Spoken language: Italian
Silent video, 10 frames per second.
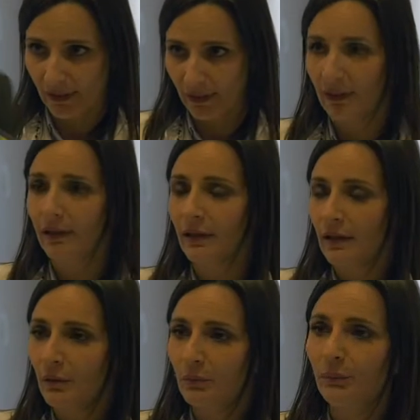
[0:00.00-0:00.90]
e Quindi
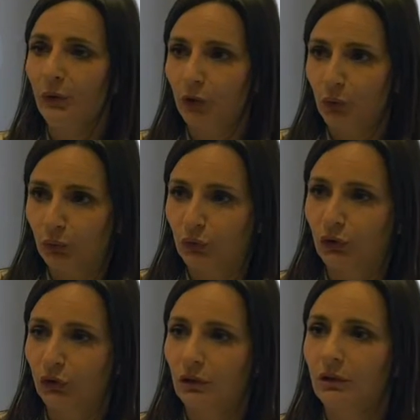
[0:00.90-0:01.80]
questi non,
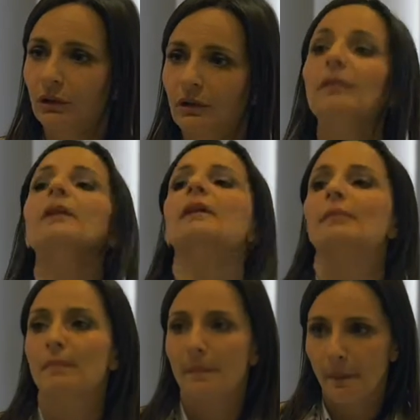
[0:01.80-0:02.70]
mm, bisogna
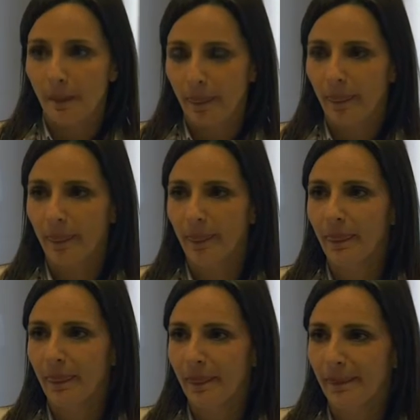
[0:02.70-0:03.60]
assumerli perché c'è sempre
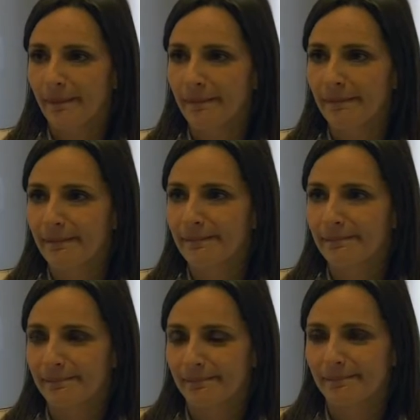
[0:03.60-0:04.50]
paura che
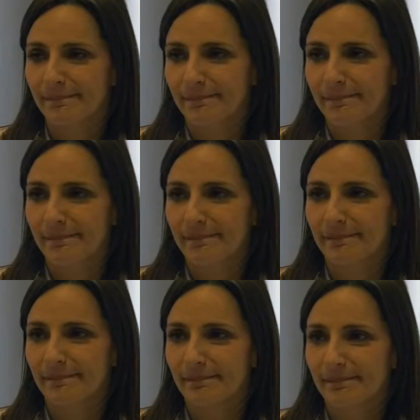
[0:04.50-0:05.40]
eh, i
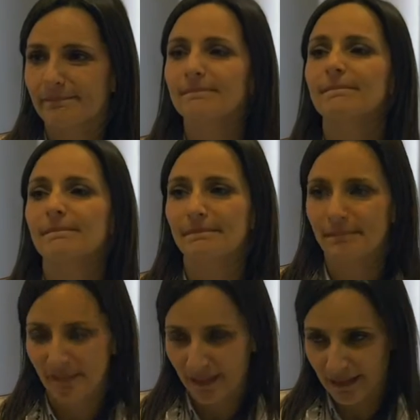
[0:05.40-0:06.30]
carboidrati facciano
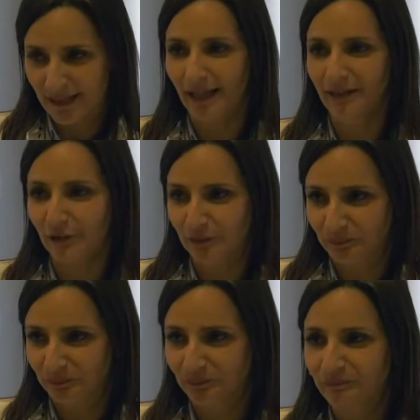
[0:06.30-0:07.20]
ingrassare, no?
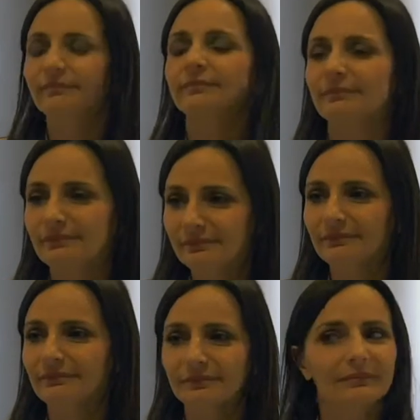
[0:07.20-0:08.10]
soprattutto la sera,
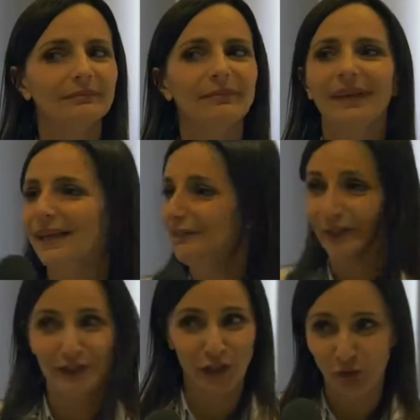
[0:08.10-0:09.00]
invece no. E
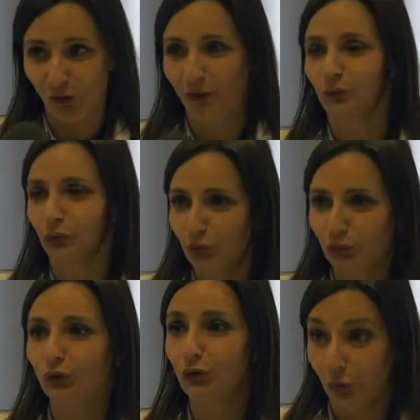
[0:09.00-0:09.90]
invece no,
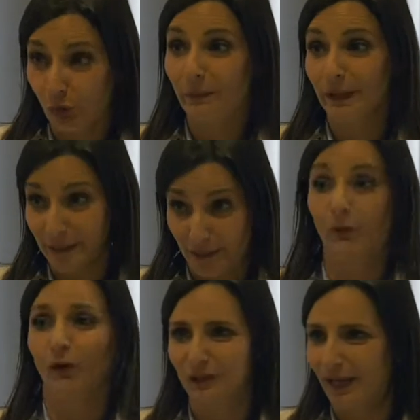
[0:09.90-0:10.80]
tutto con
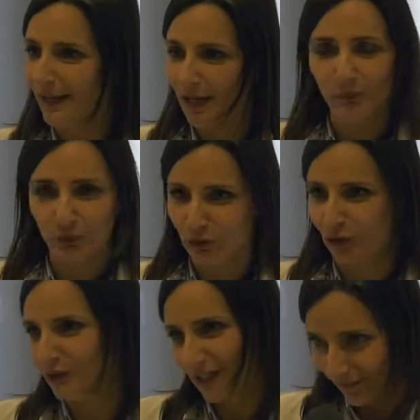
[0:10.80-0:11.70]
parsimonia, è la
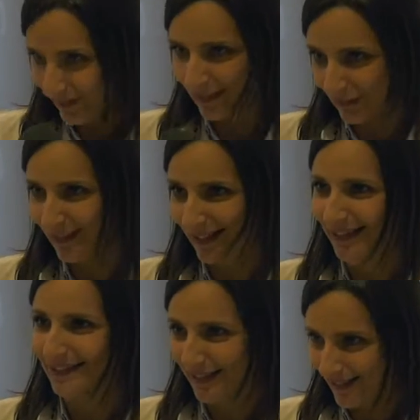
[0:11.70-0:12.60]
porzione che fa la
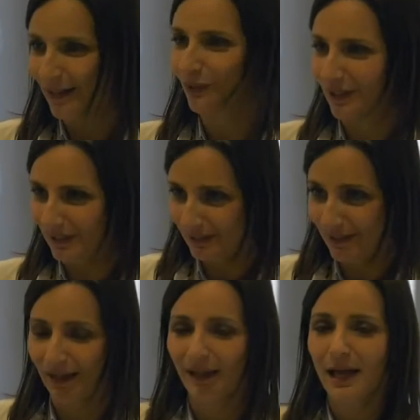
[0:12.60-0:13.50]
differenza, è la
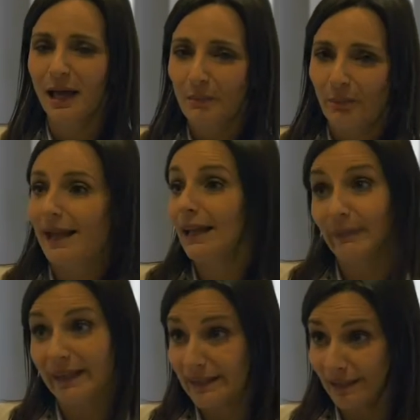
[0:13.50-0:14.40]
quantità, ma è la
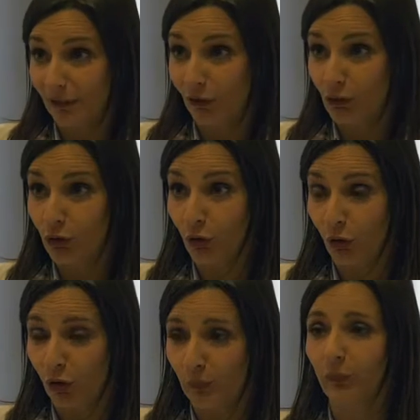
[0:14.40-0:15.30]
benzina del nostro
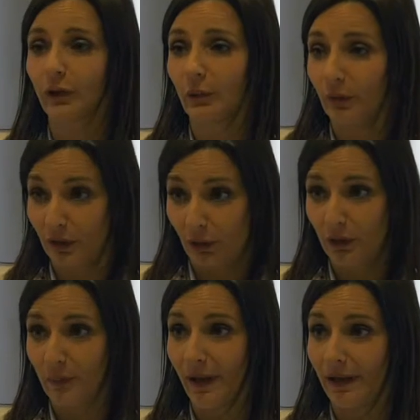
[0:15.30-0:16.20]
corpo e quindi a
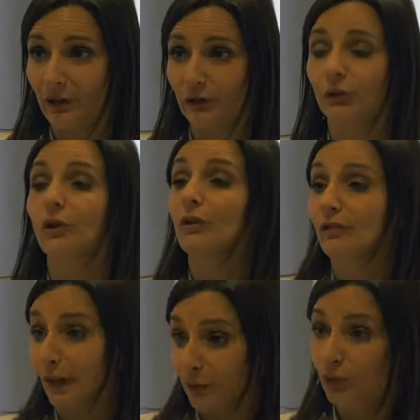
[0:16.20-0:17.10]
ogni pasto
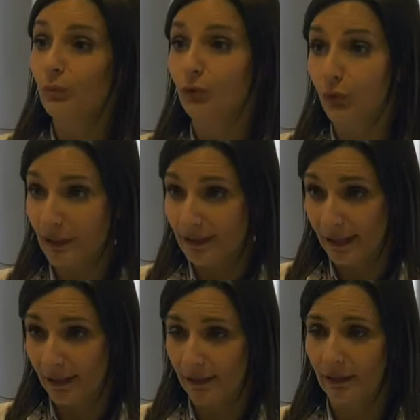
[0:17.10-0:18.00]
vanno comunque
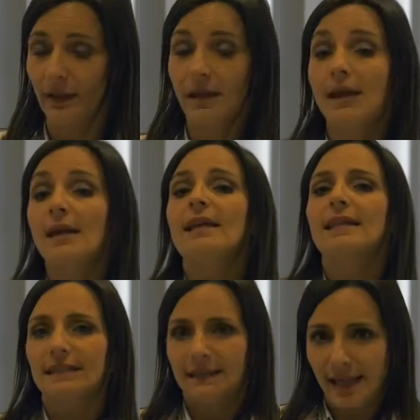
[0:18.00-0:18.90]
inseriti.
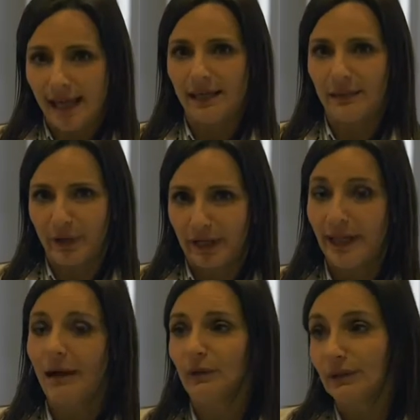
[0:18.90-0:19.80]
Se li
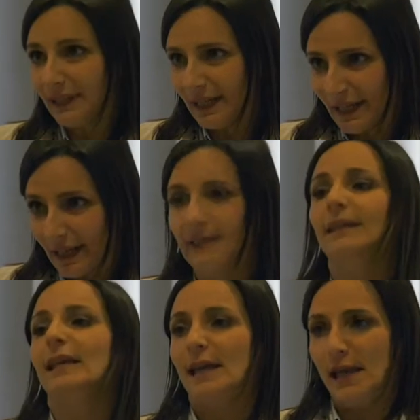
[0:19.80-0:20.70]
prendiamo
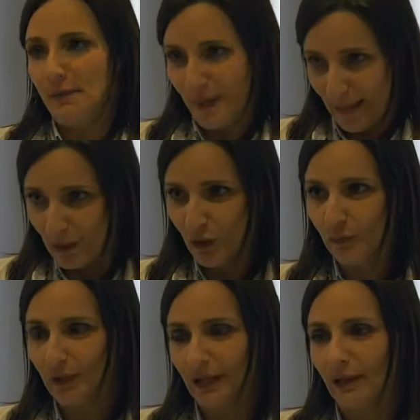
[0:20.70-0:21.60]
integrali è meglio
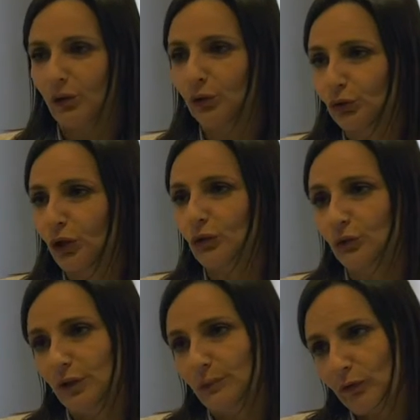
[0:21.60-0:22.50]
perché il
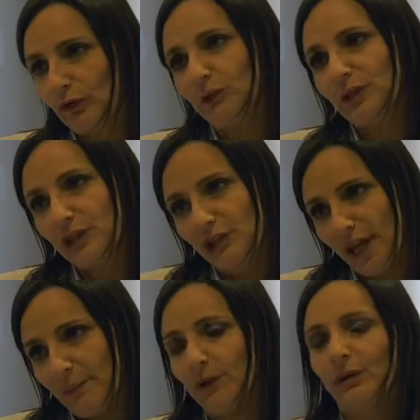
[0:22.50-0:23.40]
controllo del profilo
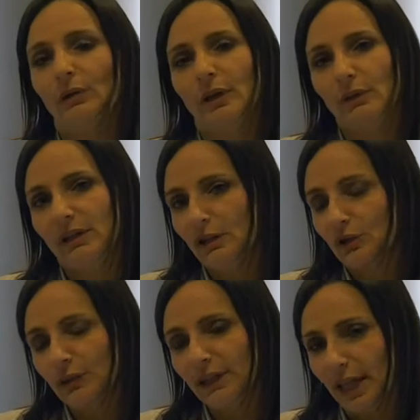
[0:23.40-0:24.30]
glicemico e quindi
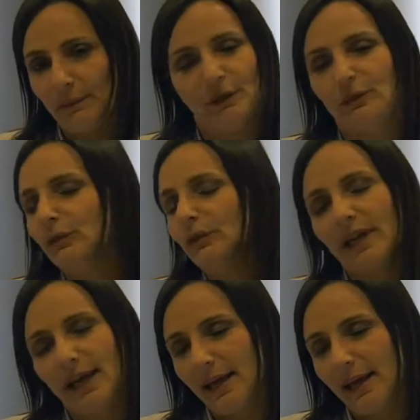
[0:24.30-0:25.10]
sull'inemico